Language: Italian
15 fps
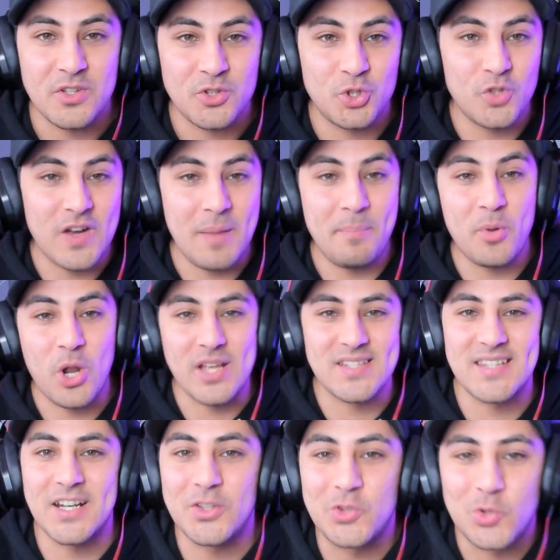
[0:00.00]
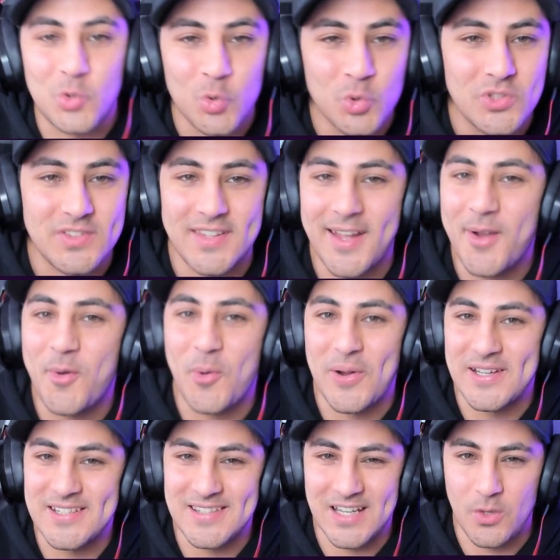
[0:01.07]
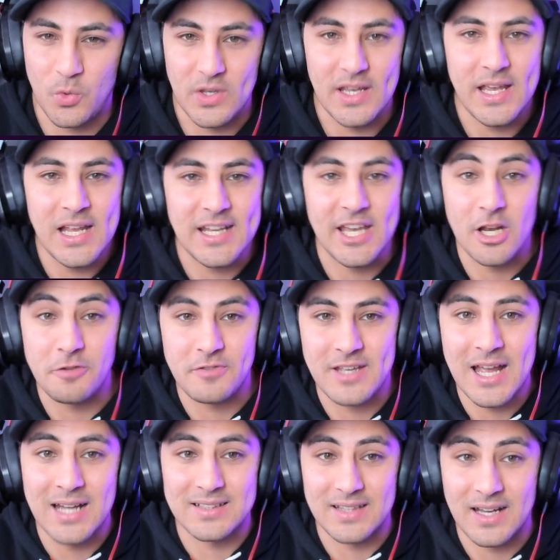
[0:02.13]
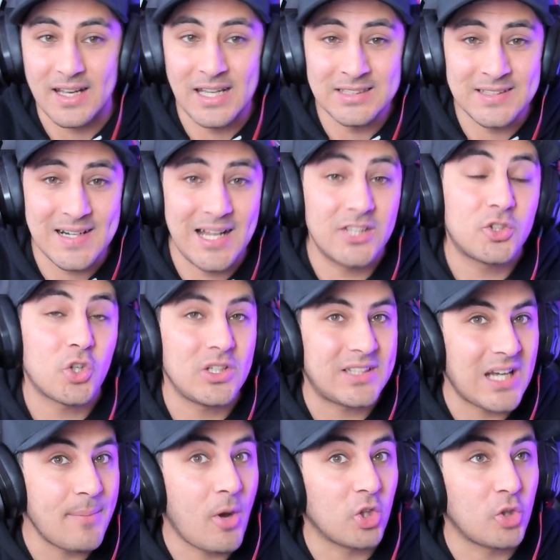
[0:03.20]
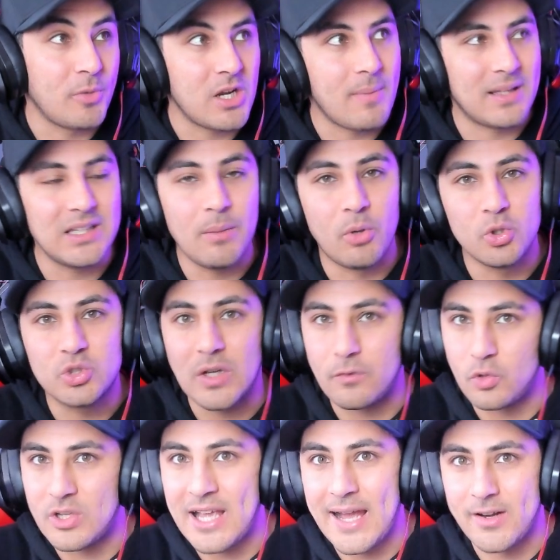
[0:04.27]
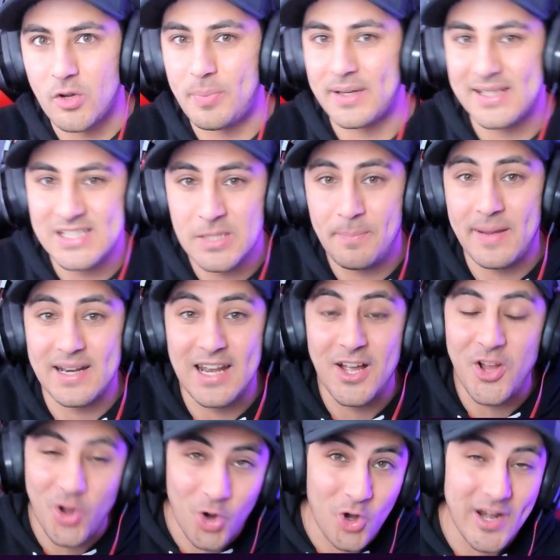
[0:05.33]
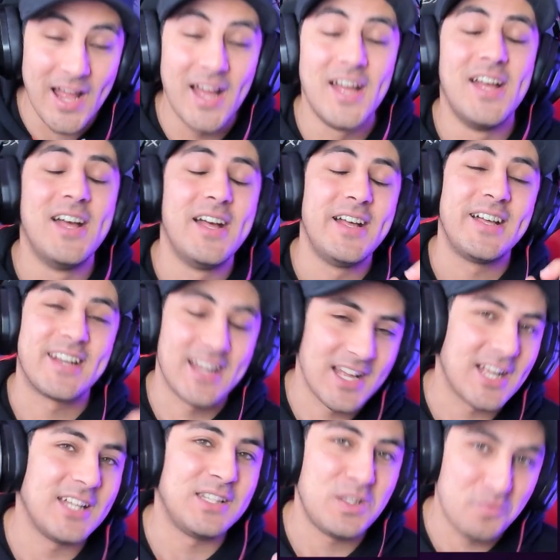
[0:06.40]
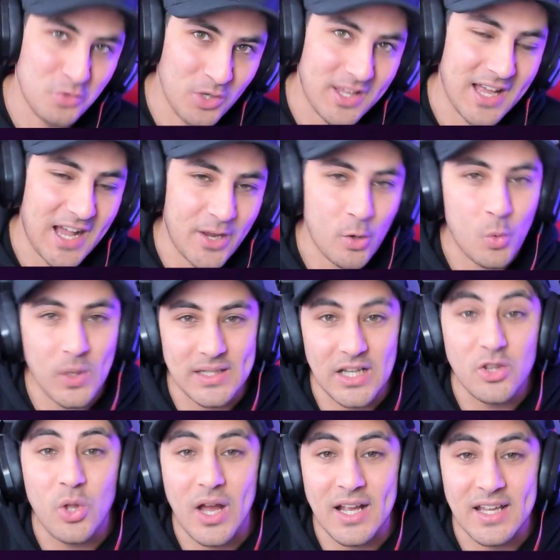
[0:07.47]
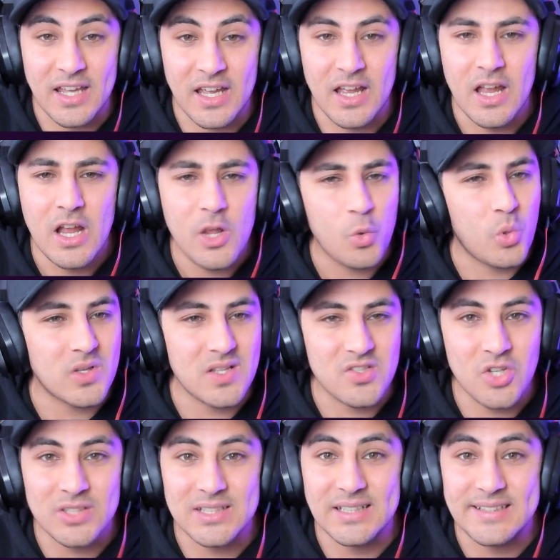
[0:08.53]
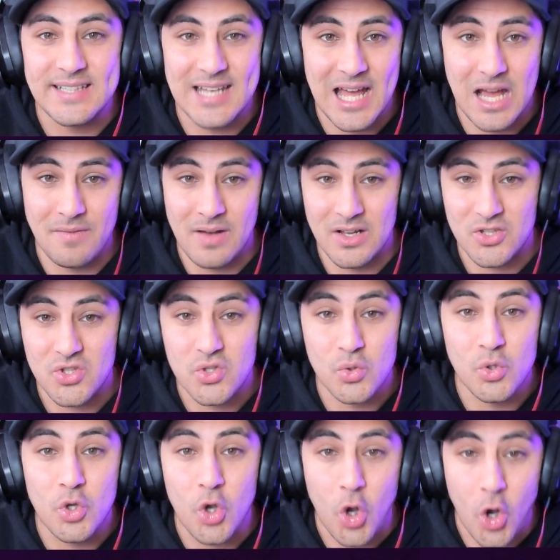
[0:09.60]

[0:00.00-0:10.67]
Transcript: Dovrebbero essere tutte queste qui. E il che è una figata. E tra l'altro il terremoto mi rimanda molto a Vulcano, perché si parla ancora, raga, di Vulcano, guardando anche questa sorta di lava sul